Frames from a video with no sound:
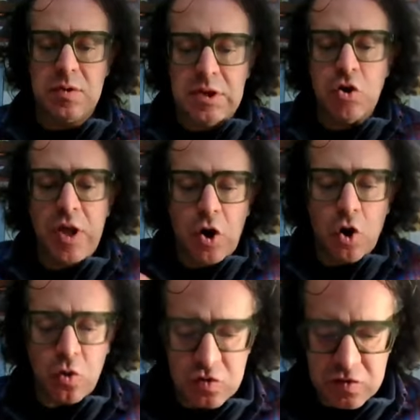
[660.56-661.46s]
Dio è
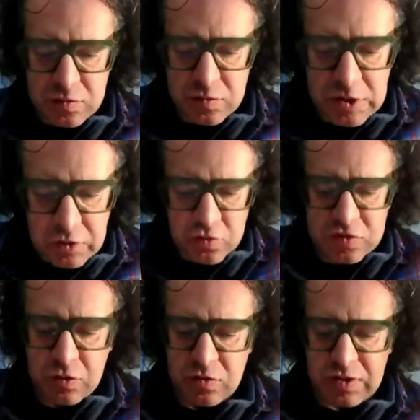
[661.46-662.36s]
logos, Dio non
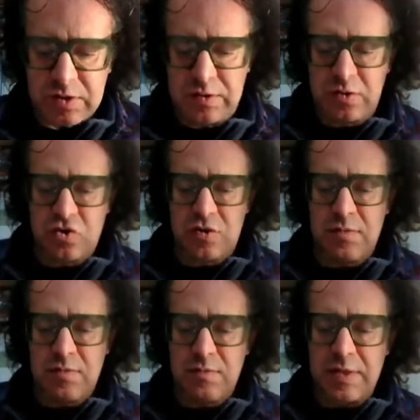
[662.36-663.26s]
si
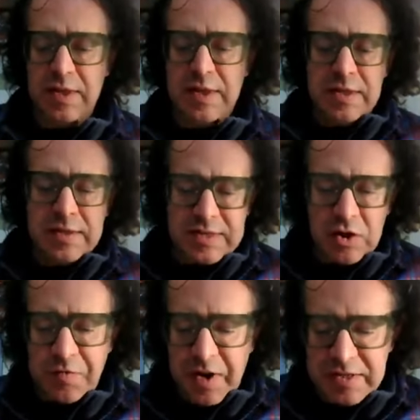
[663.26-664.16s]
contraddice, se
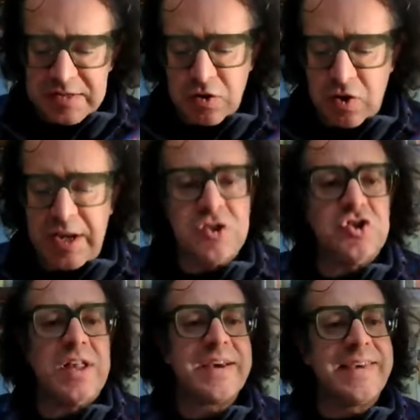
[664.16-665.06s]
non valessero le
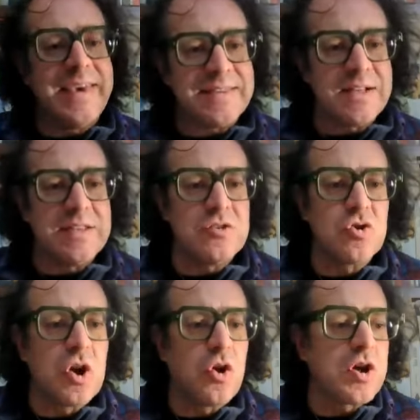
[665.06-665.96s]
leggi della Chiesa, il
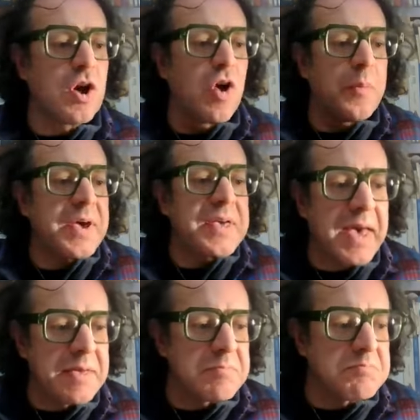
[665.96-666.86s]
diritto canonico, allora
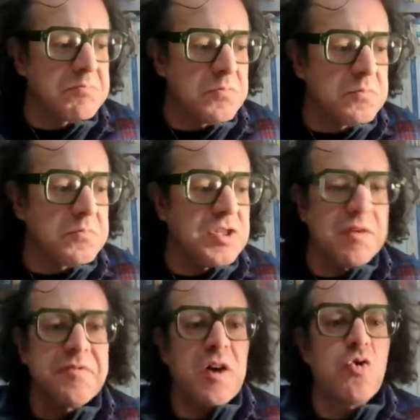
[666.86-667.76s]
perché si
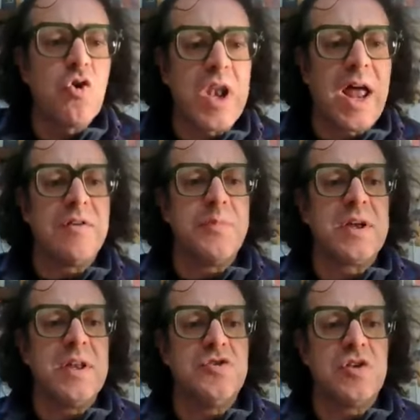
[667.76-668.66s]
deve fare un conclave
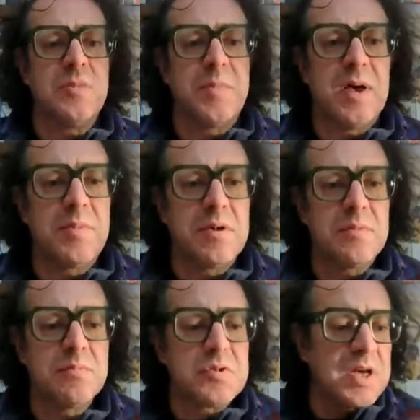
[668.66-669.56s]
per eleggere il Papa?
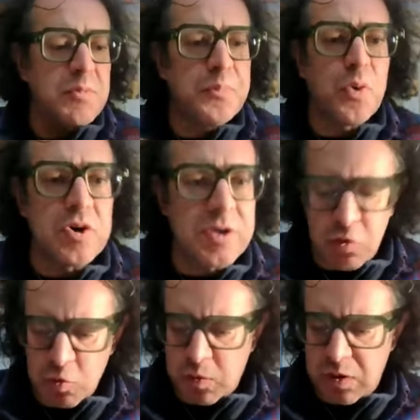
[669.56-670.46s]
Potremmo imporre
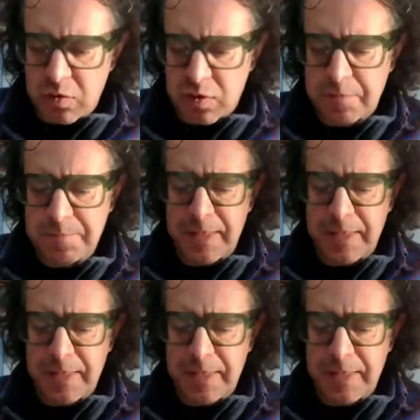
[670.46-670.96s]
chiunque allora.